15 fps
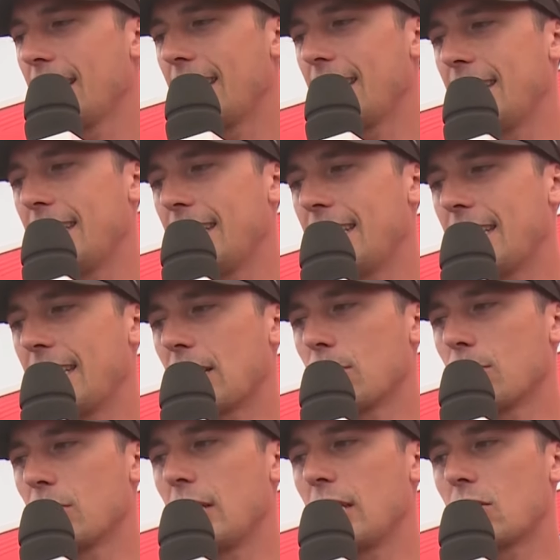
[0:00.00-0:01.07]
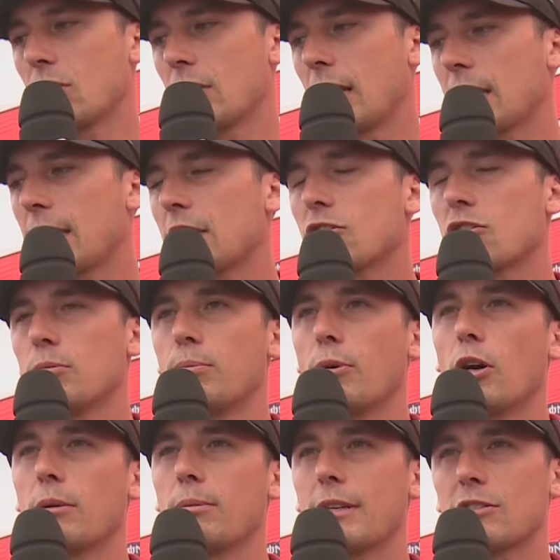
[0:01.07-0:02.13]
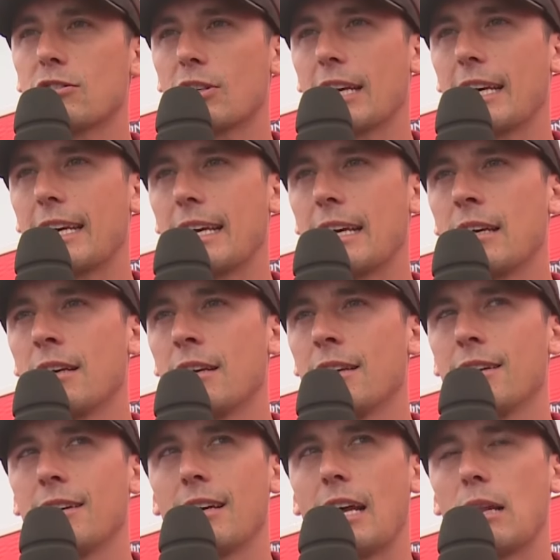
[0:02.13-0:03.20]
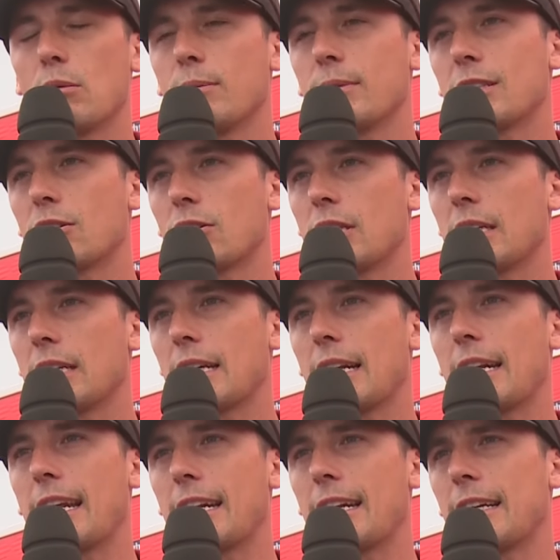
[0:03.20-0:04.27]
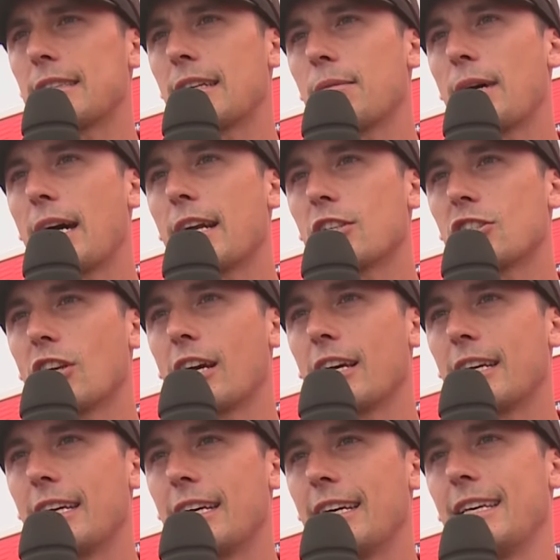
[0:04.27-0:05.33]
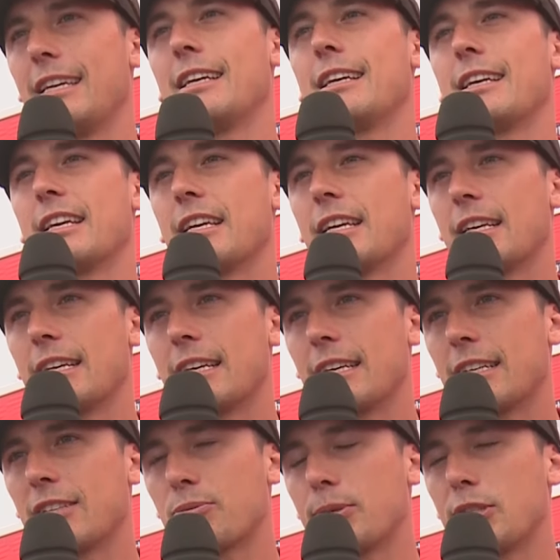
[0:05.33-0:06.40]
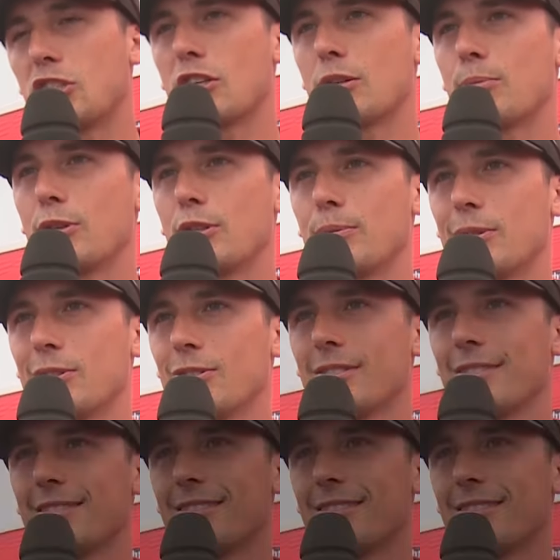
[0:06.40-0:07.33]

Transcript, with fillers: e come ho detto da adesso in poi penso che è il momento di ingranare un'altra marcia e, e, e, spingere un po' di più.